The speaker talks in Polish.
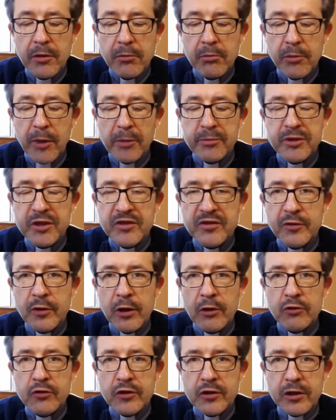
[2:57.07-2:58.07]
ma być
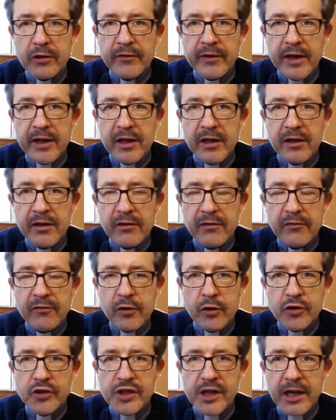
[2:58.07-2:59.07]
zilustrowane w
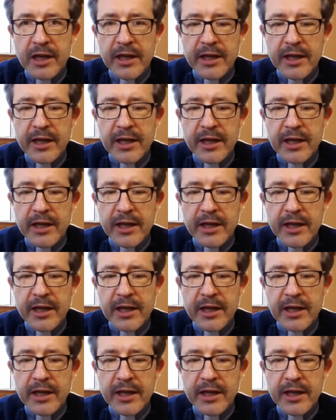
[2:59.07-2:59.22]
rozdziale